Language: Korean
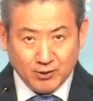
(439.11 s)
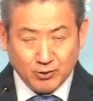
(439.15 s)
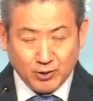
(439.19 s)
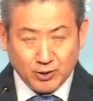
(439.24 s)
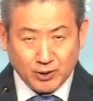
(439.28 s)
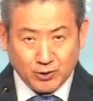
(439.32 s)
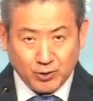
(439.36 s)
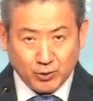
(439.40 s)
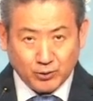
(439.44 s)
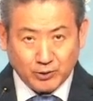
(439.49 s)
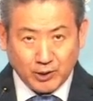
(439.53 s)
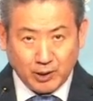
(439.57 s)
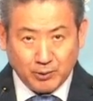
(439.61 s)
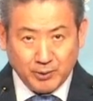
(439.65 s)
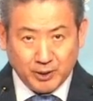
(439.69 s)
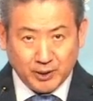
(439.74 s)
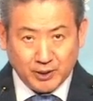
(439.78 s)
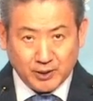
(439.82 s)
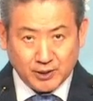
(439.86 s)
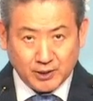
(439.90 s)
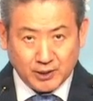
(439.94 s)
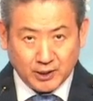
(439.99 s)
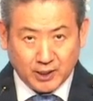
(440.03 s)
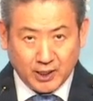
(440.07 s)
우리
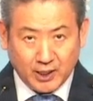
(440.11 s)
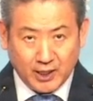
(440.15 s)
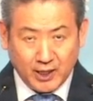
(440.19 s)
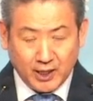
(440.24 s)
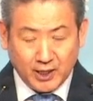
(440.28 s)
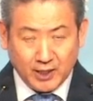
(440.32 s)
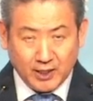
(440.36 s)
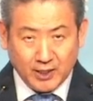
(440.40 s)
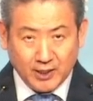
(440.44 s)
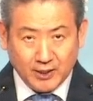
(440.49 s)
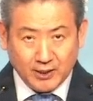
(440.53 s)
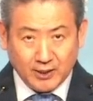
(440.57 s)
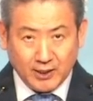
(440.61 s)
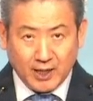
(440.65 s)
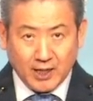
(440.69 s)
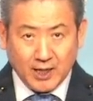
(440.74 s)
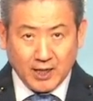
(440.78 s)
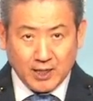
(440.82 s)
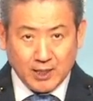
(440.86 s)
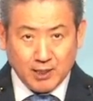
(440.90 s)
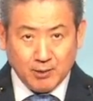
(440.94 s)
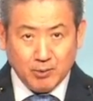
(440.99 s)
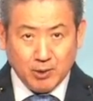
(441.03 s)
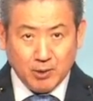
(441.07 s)
속담이 있듯 시간에
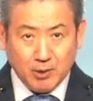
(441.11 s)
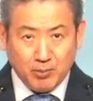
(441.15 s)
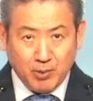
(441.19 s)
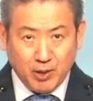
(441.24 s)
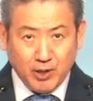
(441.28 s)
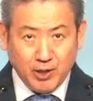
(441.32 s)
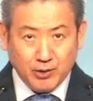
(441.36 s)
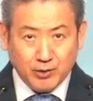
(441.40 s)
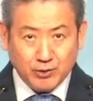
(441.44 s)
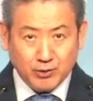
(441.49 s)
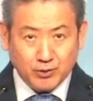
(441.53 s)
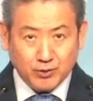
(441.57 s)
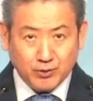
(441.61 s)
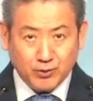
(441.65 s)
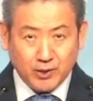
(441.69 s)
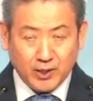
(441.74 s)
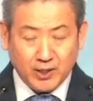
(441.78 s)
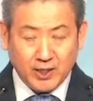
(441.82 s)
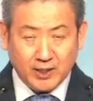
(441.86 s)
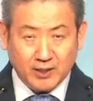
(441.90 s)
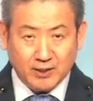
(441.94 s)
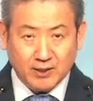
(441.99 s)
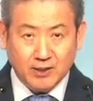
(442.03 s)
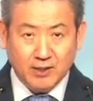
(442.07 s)
내가 입을 벌리는
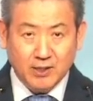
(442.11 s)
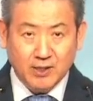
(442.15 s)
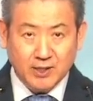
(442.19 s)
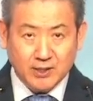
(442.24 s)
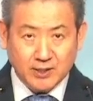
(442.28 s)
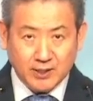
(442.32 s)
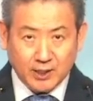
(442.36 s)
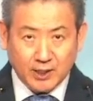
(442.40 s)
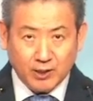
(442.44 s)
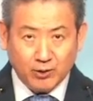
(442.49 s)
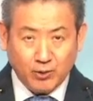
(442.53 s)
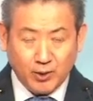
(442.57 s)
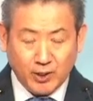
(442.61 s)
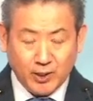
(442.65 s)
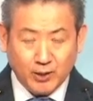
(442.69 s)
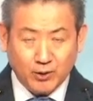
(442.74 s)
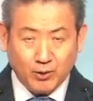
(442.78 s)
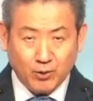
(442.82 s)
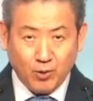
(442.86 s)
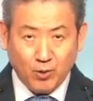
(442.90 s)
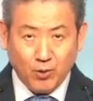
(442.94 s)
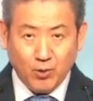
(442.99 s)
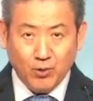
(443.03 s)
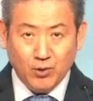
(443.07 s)
순간에 들려지게 돼
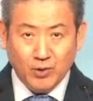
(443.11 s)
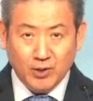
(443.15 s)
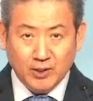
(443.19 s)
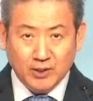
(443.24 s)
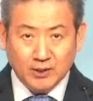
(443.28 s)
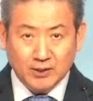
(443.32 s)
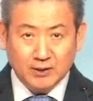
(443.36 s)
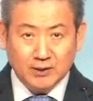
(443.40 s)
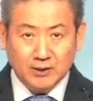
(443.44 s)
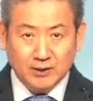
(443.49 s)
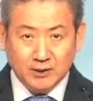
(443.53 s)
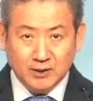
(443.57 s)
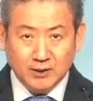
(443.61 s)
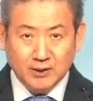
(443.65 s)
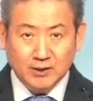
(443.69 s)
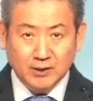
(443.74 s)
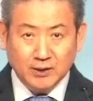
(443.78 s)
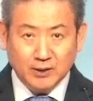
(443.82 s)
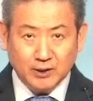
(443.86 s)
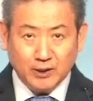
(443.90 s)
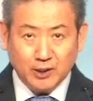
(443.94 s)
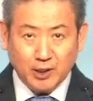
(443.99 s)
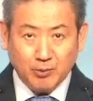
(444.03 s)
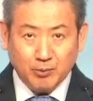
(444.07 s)
있고 그
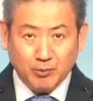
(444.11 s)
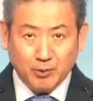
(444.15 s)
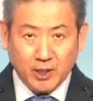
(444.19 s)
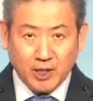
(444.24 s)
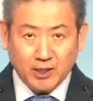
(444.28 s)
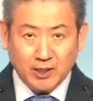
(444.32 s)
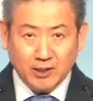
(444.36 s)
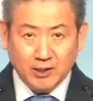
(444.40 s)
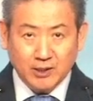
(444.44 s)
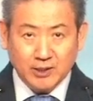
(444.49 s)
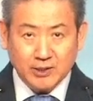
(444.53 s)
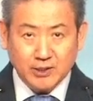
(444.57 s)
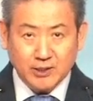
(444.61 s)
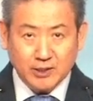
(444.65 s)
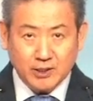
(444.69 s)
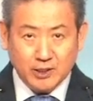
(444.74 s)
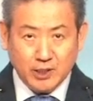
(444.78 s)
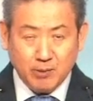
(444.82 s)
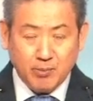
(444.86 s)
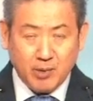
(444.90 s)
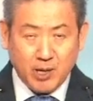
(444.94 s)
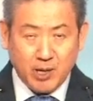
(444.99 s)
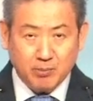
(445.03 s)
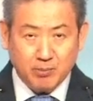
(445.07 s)
들은 것 때문에 그것은
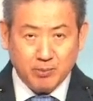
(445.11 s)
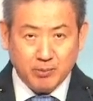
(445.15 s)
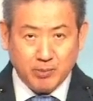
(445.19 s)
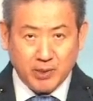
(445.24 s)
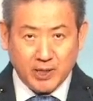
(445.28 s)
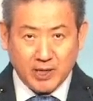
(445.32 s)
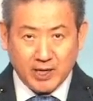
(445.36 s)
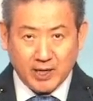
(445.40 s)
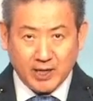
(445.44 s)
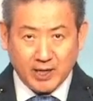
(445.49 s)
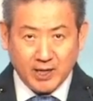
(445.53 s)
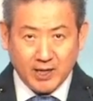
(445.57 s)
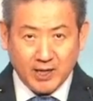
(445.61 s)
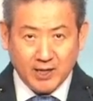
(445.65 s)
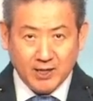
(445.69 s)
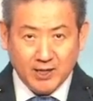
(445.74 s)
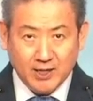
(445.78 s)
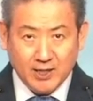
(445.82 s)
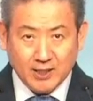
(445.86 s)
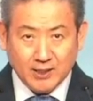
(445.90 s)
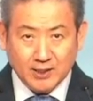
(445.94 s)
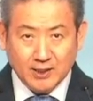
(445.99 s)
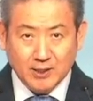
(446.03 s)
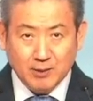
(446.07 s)
실패할 뿐만 아니라
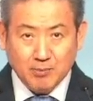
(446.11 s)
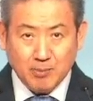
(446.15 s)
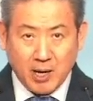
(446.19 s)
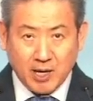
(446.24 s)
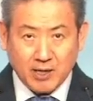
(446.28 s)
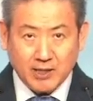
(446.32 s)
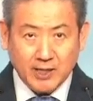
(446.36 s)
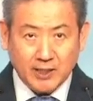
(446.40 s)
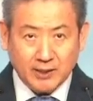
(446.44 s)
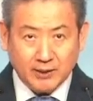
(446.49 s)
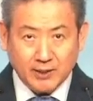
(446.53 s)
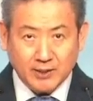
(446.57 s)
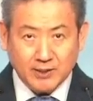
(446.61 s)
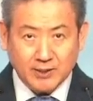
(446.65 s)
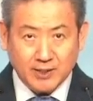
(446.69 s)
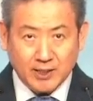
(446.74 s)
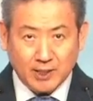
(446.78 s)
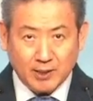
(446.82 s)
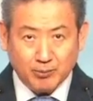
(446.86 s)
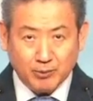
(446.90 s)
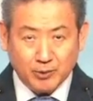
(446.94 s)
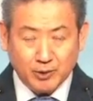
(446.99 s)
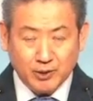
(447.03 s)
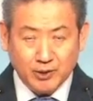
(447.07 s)
그 말을 했던
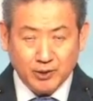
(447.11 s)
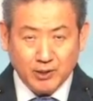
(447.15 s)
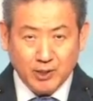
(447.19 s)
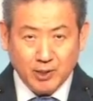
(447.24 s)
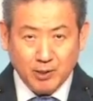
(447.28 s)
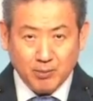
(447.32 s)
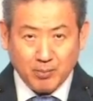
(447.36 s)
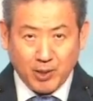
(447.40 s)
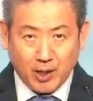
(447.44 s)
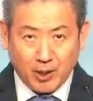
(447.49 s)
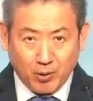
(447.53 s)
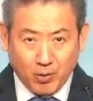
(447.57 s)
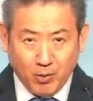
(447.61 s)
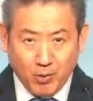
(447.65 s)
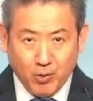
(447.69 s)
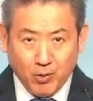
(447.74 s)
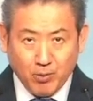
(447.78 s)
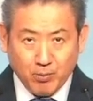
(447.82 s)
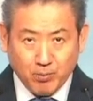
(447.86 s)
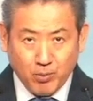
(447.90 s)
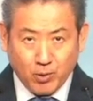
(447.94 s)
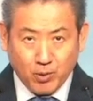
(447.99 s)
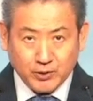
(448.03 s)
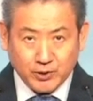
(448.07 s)
사람들은
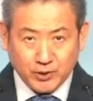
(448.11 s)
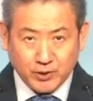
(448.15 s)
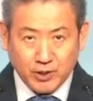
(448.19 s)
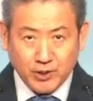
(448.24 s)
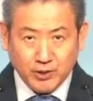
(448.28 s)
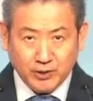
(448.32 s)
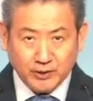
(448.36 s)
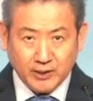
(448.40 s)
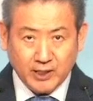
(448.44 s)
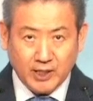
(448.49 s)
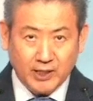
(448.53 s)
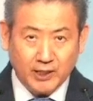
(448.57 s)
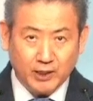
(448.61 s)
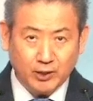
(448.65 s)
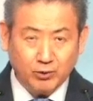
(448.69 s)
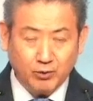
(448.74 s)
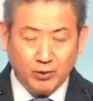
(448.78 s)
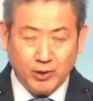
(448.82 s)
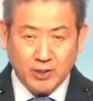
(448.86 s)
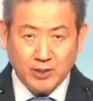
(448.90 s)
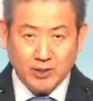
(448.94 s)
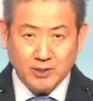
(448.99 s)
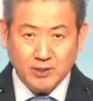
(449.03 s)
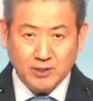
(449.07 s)
바로 목처형
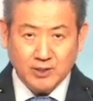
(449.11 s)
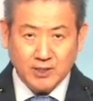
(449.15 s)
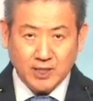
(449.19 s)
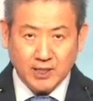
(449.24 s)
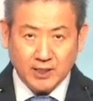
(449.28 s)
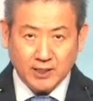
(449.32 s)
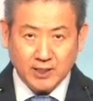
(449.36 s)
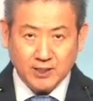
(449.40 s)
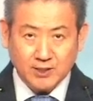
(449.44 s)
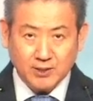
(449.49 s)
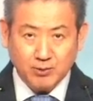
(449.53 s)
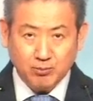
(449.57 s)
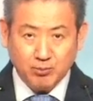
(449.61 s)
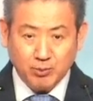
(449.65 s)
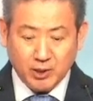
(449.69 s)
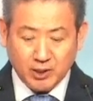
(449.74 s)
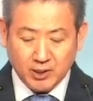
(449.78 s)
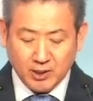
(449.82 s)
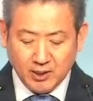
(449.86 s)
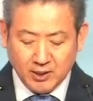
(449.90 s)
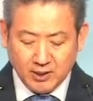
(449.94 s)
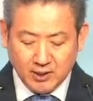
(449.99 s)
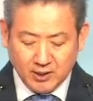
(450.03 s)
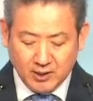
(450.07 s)
당하게 돼 있지
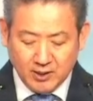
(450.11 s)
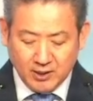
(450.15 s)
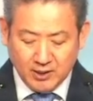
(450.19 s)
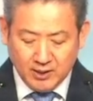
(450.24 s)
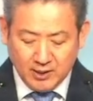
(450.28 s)
않겠습니까?